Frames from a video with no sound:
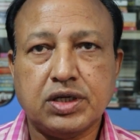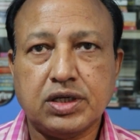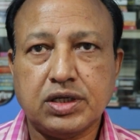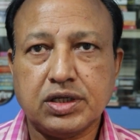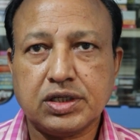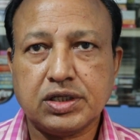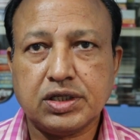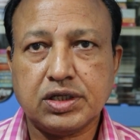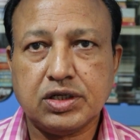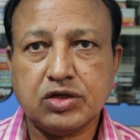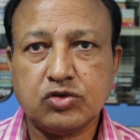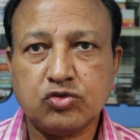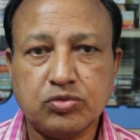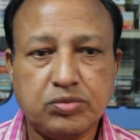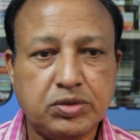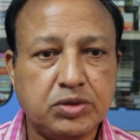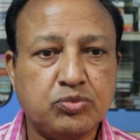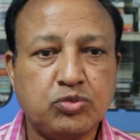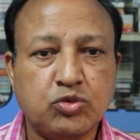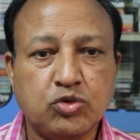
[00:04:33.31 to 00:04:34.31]
बना रखे हैं
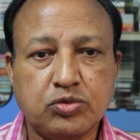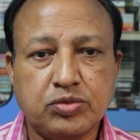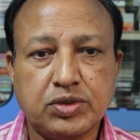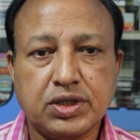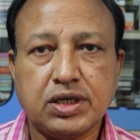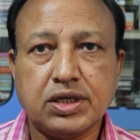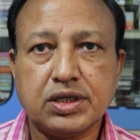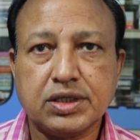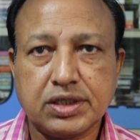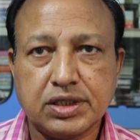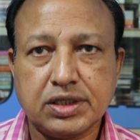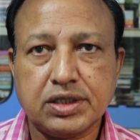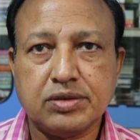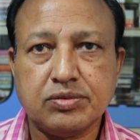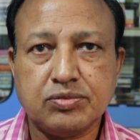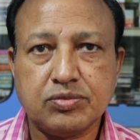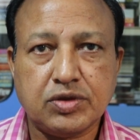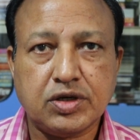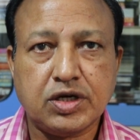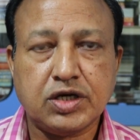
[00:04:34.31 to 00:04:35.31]
स्विमिंग पूल बना रखे
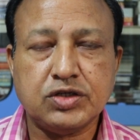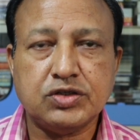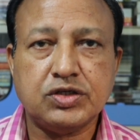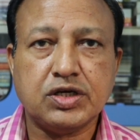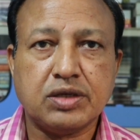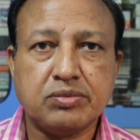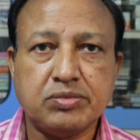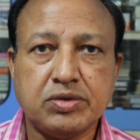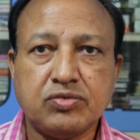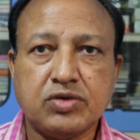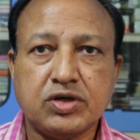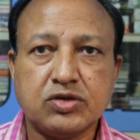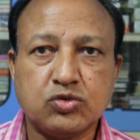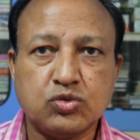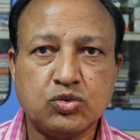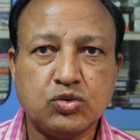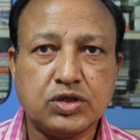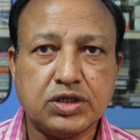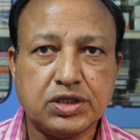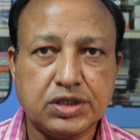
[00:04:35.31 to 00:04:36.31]
हैं कई जगह मैं
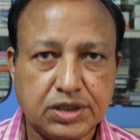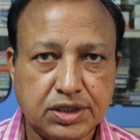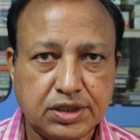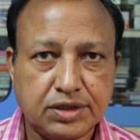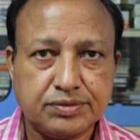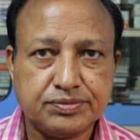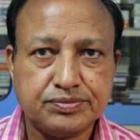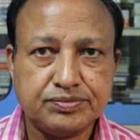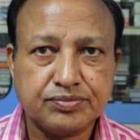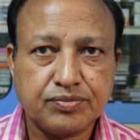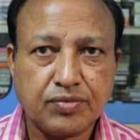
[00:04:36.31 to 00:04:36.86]
वास्तु करने गया